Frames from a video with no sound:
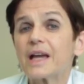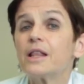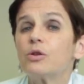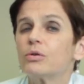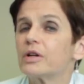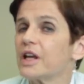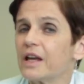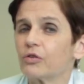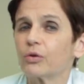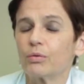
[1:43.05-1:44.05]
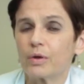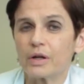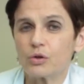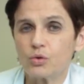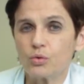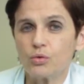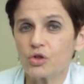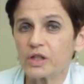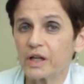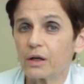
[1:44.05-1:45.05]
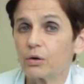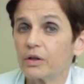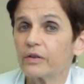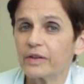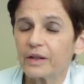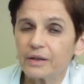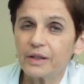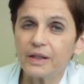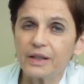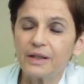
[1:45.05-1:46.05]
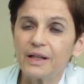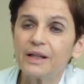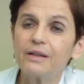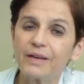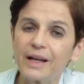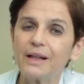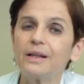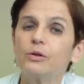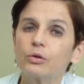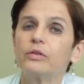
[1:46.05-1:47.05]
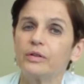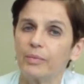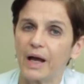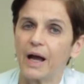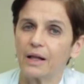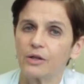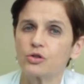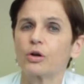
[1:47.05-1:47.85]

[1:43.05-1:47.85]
che non riescono a raggiungere con le statine dei livelli ottimali,